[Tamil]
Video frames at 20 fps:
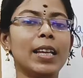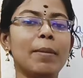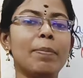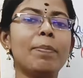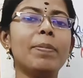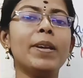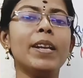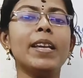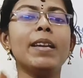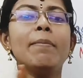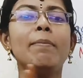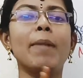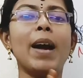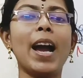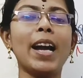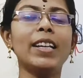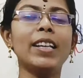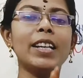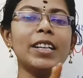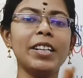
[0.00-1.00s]
எப்படி
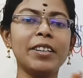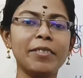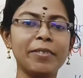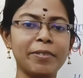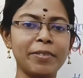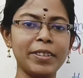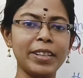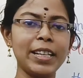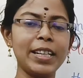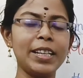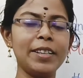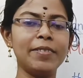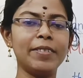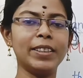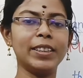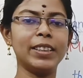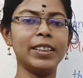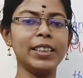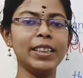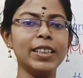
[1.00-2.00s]
மேக்னெட்டிக் ஃபீல்டு
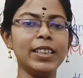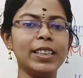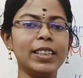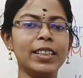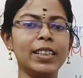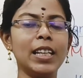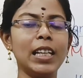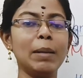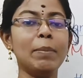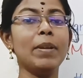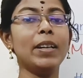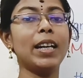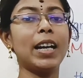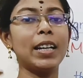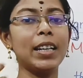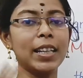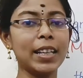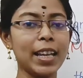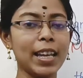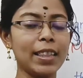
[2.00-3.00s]
வந்து நம்ம
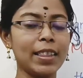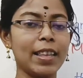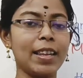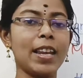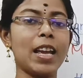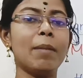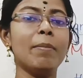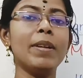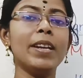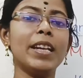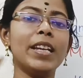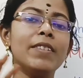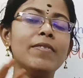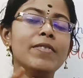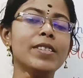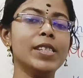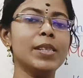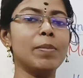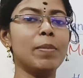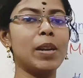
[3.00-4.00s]
கண்ணுக்கே தெரியாமல்
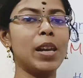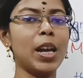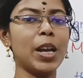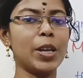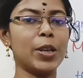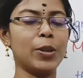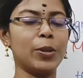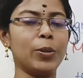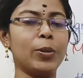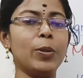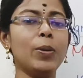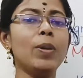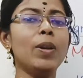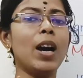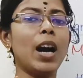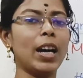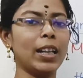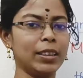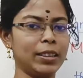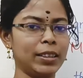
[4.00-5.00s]
இன்விசிபிளாக இருக்கோ
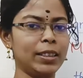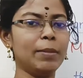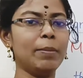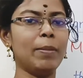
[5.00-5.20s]
அந்த